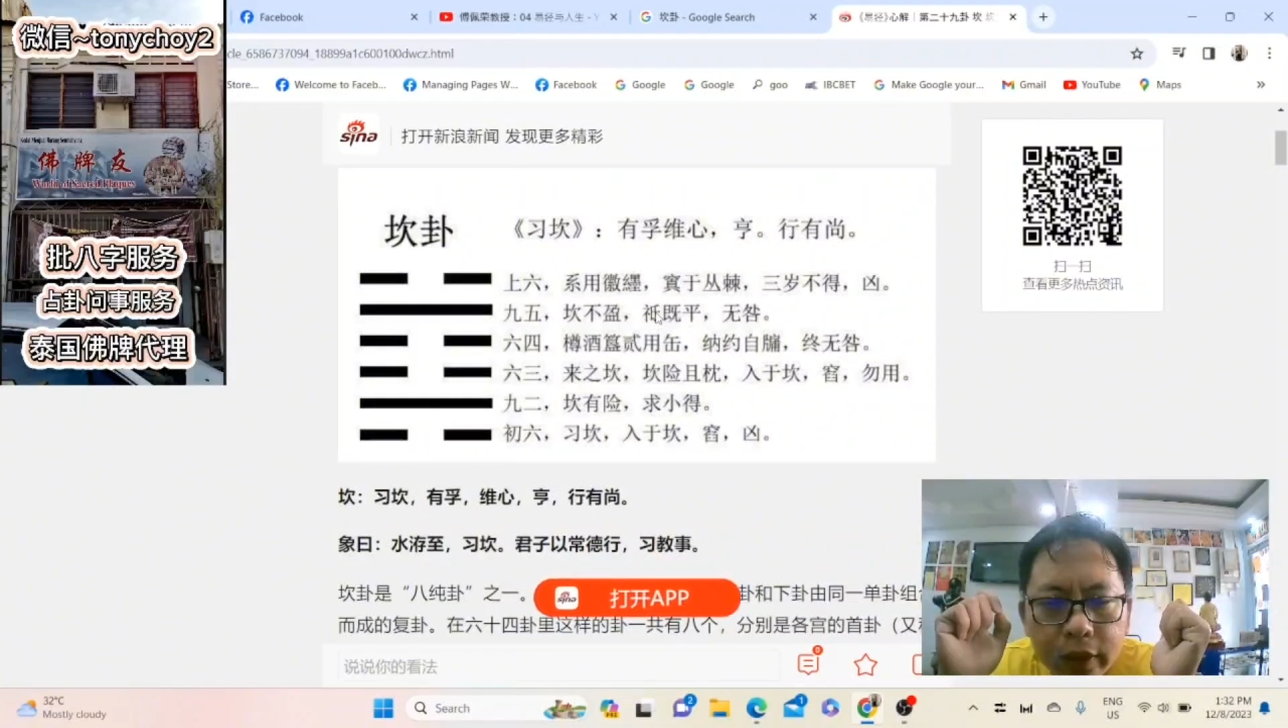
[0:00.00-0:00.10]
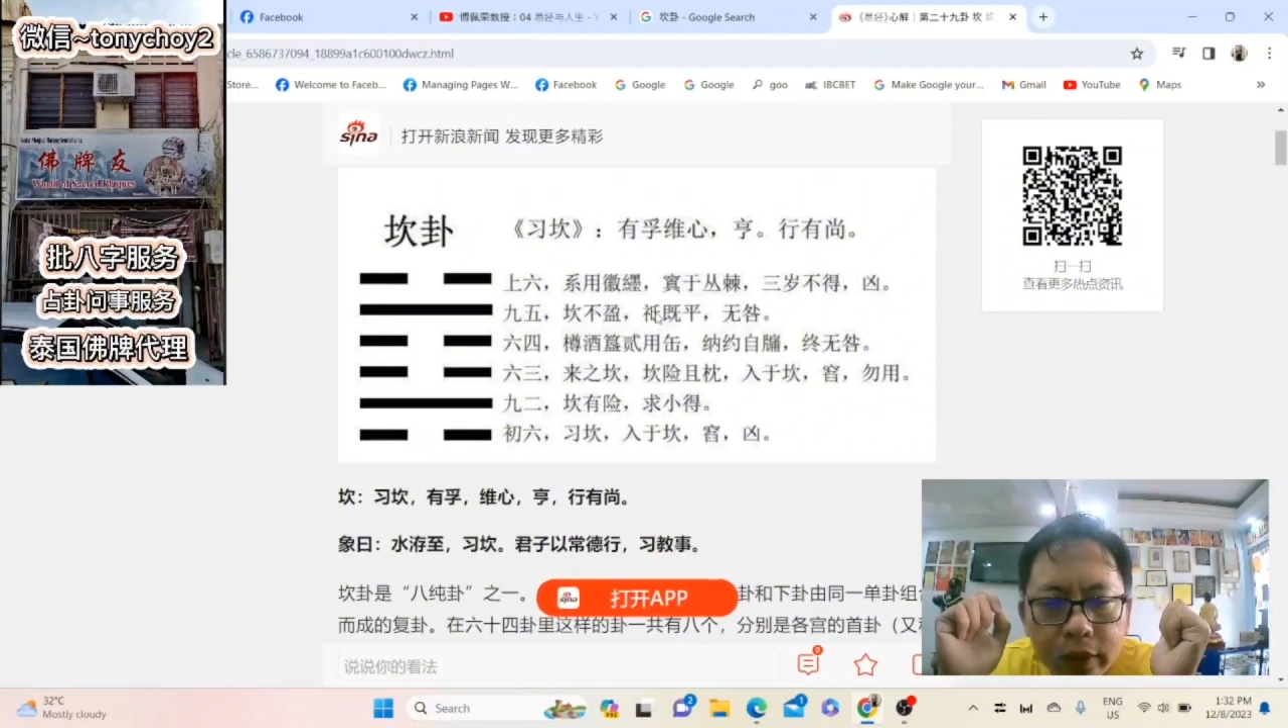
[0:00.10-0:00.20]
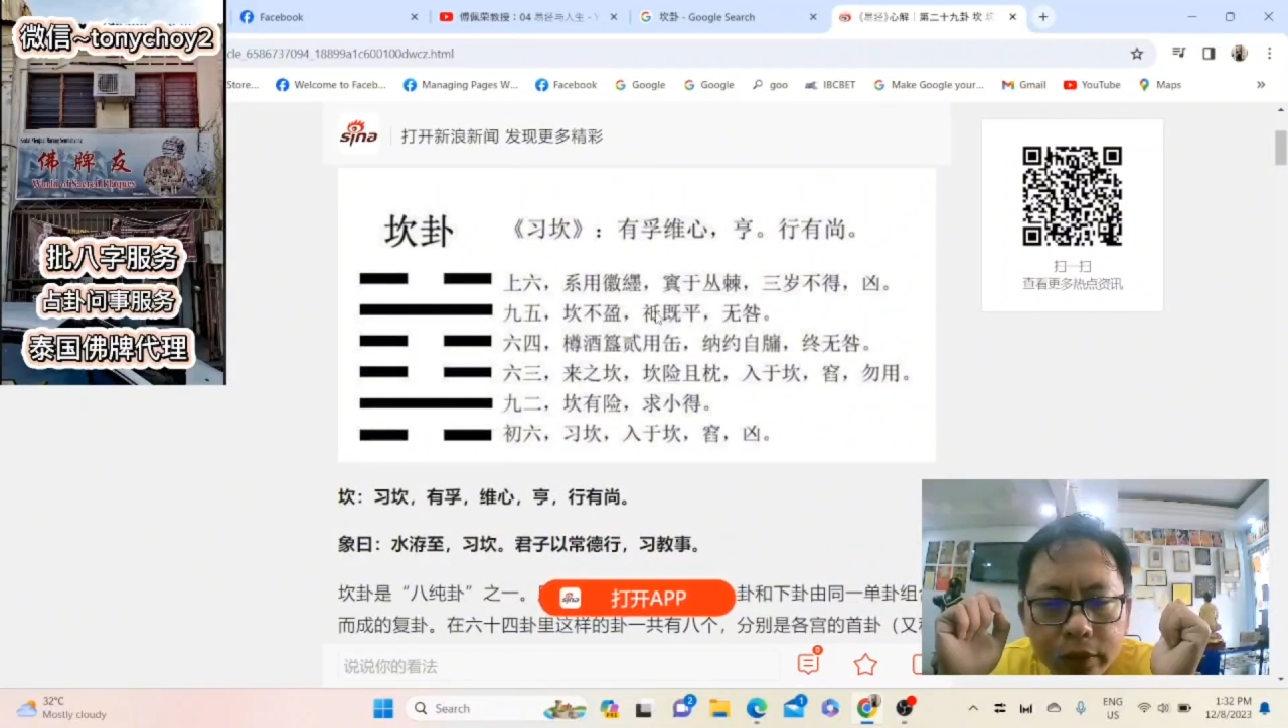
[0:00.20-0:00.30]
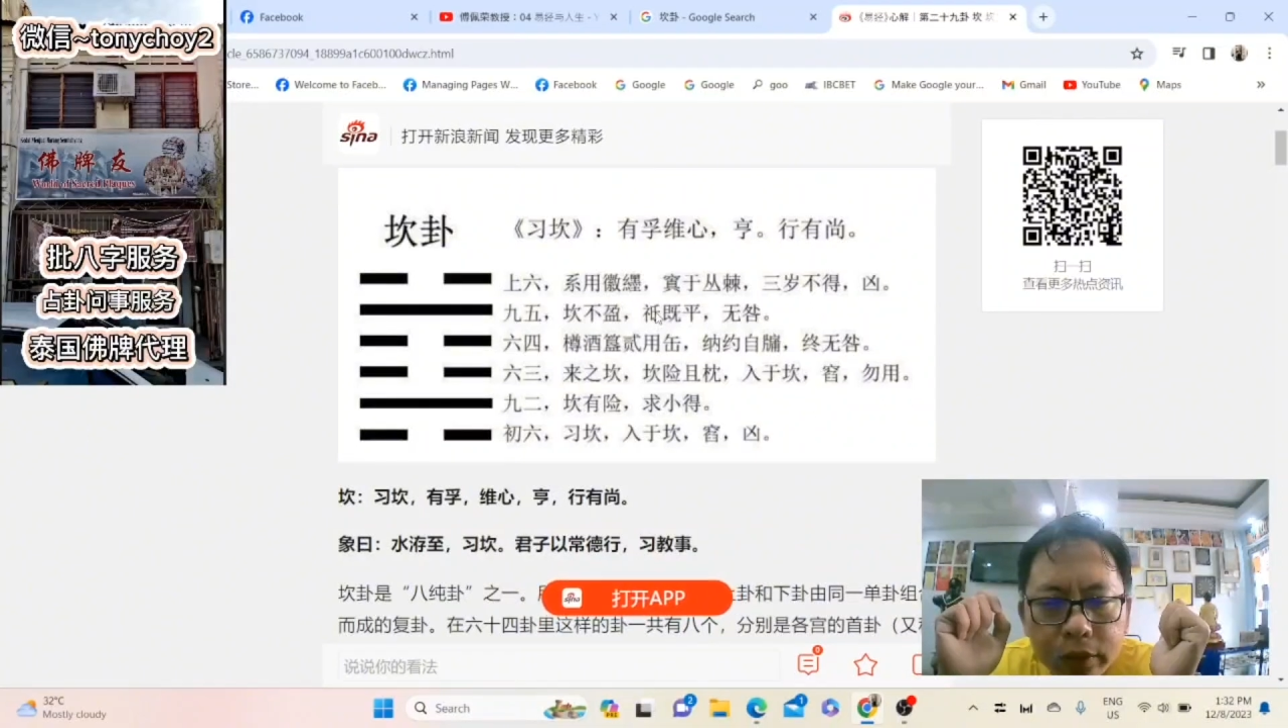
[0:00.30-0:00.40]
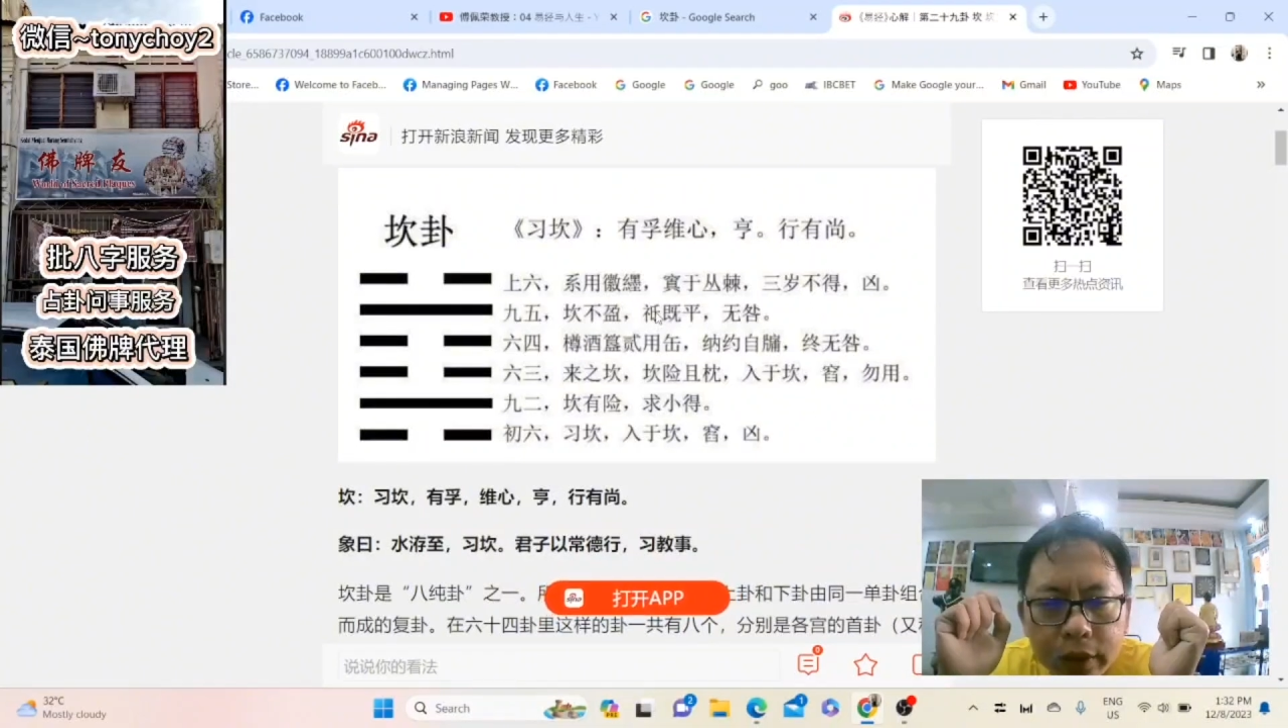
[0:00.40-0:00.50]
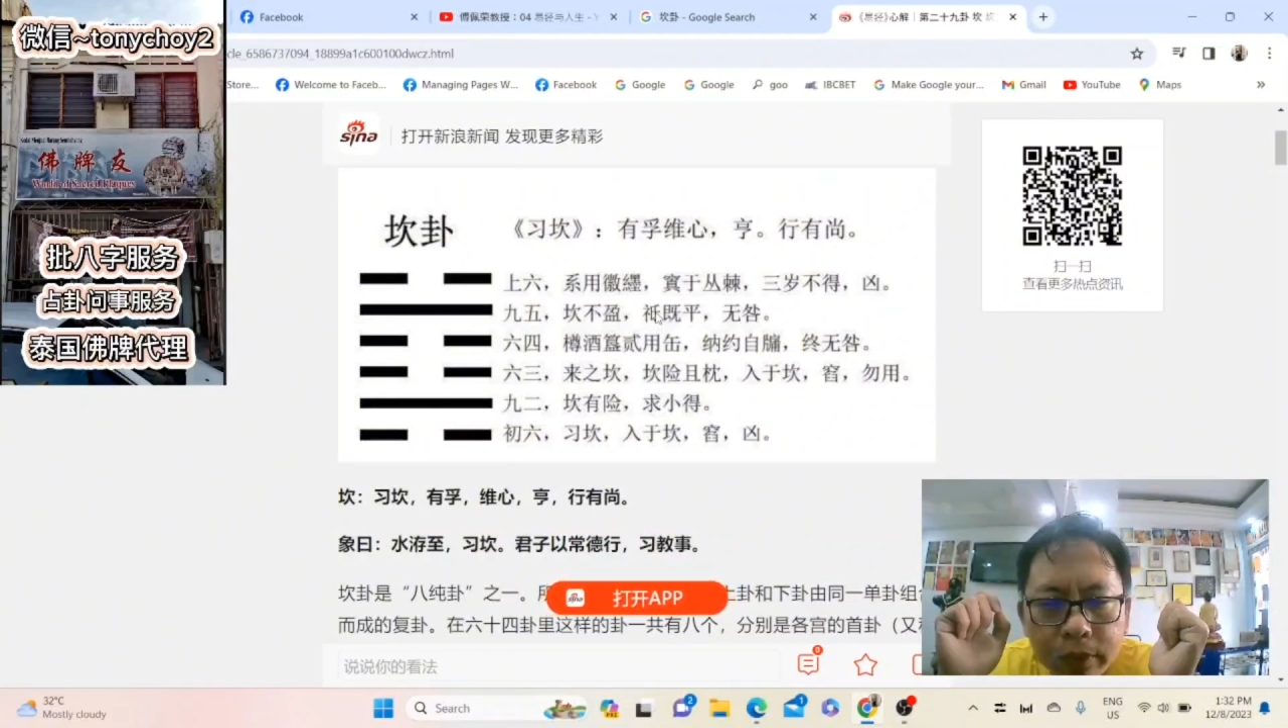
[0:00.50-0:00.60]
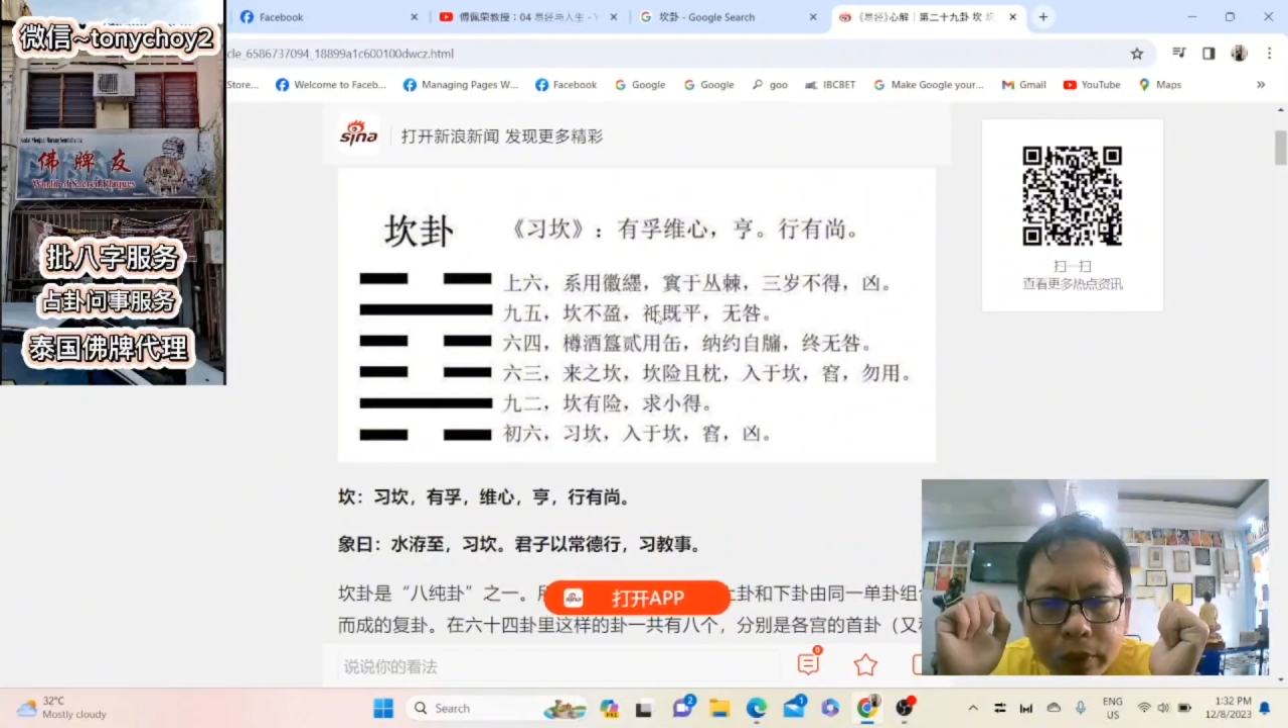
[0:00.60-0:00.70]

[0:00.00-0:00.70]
正有身，